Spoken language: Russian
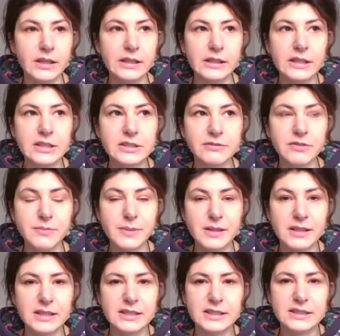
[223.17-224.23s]
И я
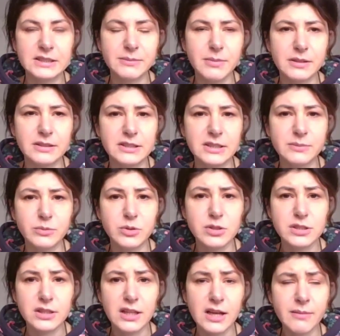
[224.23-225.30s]
выбрала для себя тему
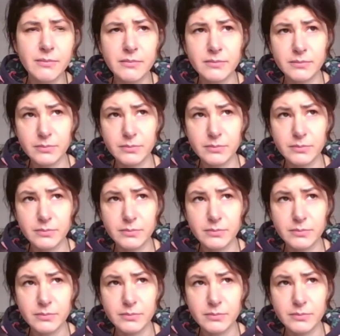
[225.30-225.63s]
ислам,